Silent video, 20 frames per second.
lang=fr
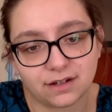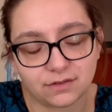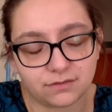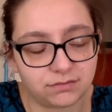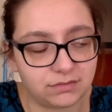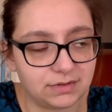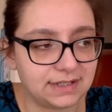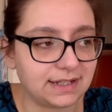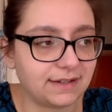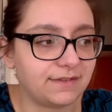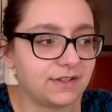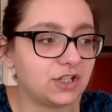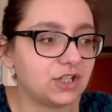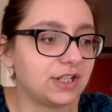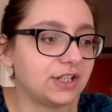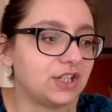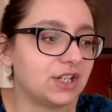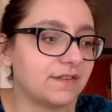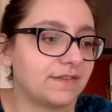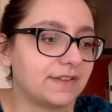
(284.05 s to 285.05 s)
Hein, vous le savez,
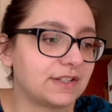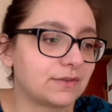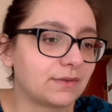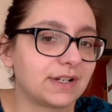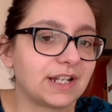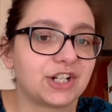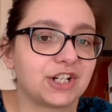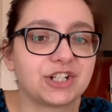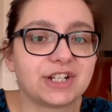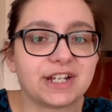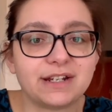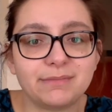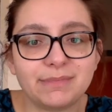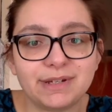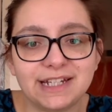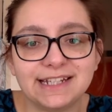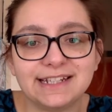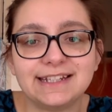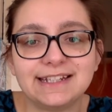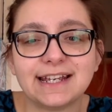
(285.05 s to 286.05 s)
je l'ai déjà fait sur la chaîne,
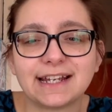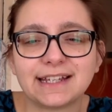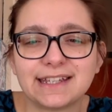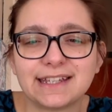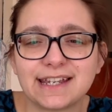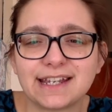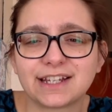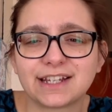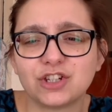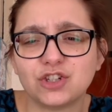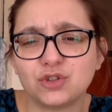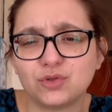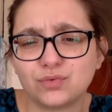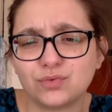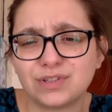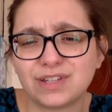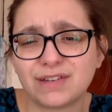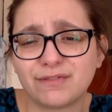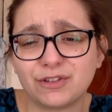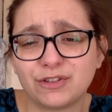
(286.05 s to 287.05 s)
mais il est derrière, il
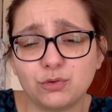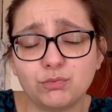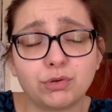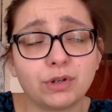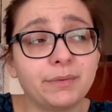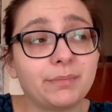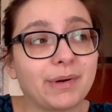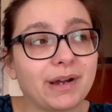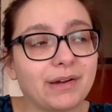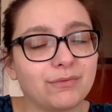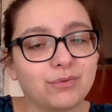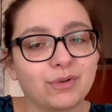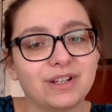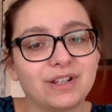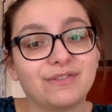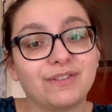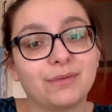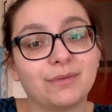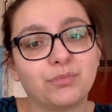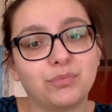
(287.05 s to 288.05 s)
joue, ça fait du bruit parfois,
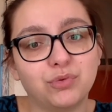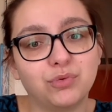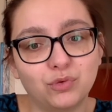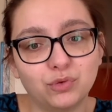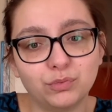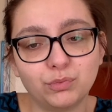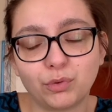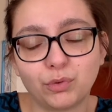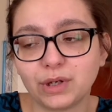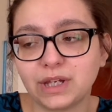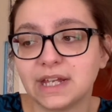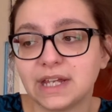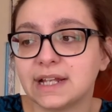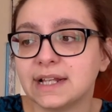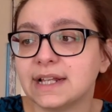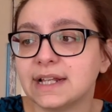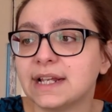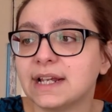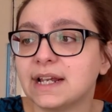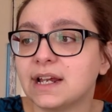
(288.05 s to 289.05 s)
il fait beaucoup de bruit.
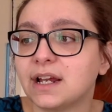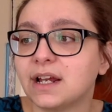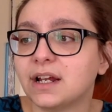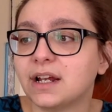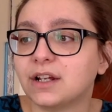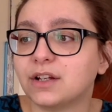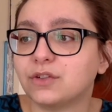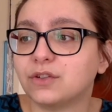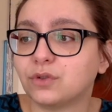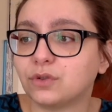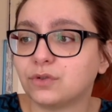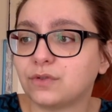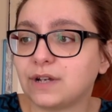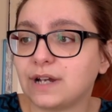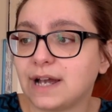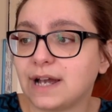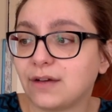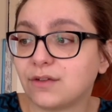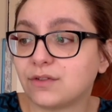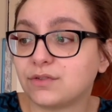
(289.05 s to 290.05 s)
Donc
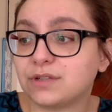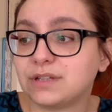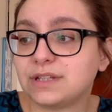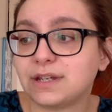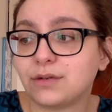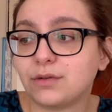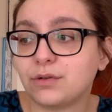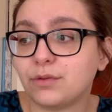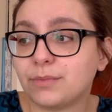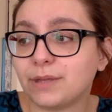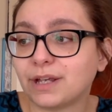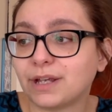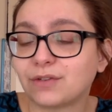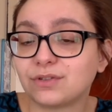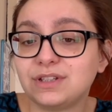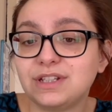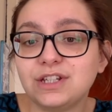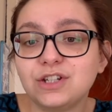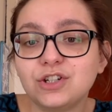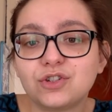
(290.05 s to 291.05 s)
voilà, ensuite il y a eu le
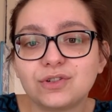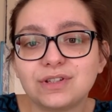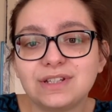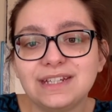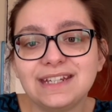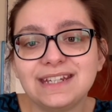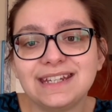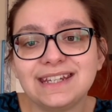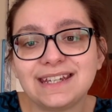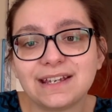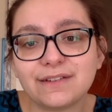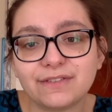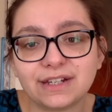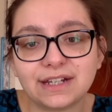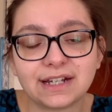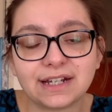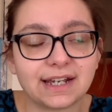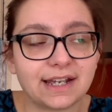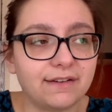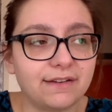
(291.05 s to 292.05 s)
mercredi, jeudi il y avait
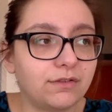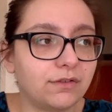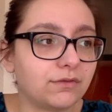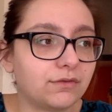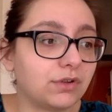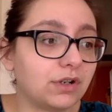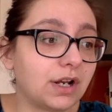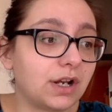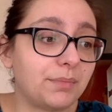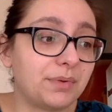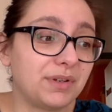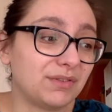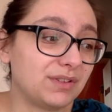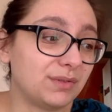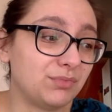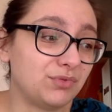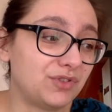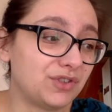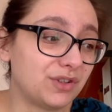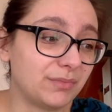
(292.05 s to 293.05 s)
grève, voilà. Puis en
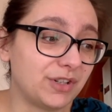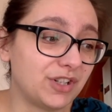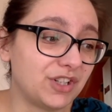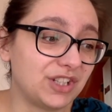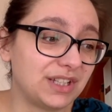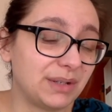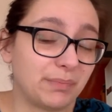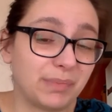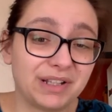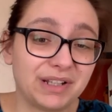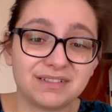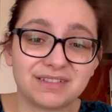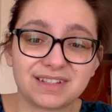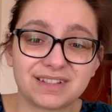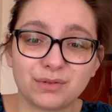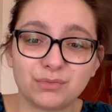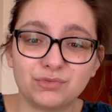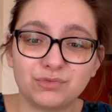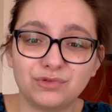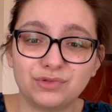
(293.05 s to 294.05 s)
début de semaine, j'étais pas
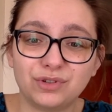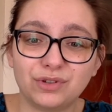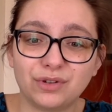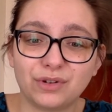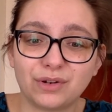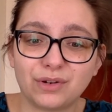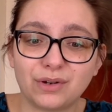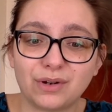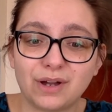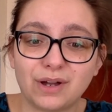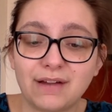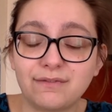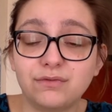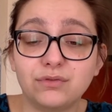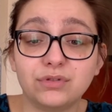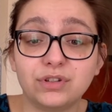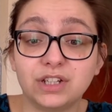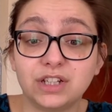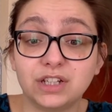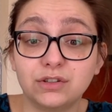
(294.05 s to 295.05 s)
dans un mood euh, à
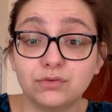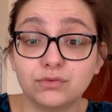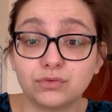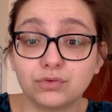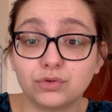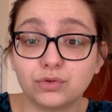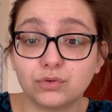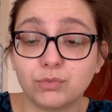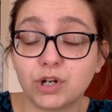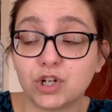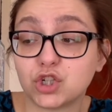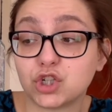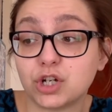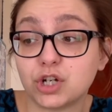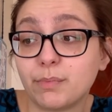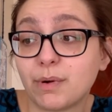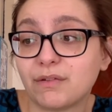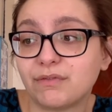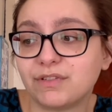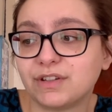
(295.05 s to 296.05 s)
vloguer, donc euh, ben, je
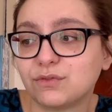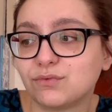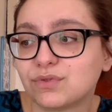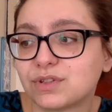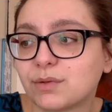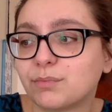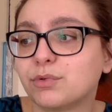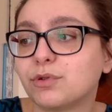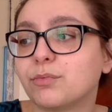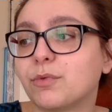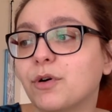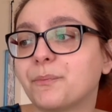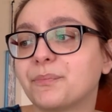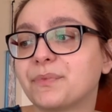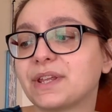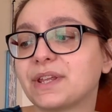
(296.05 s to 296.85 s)
l'ai pas fait tout simplement.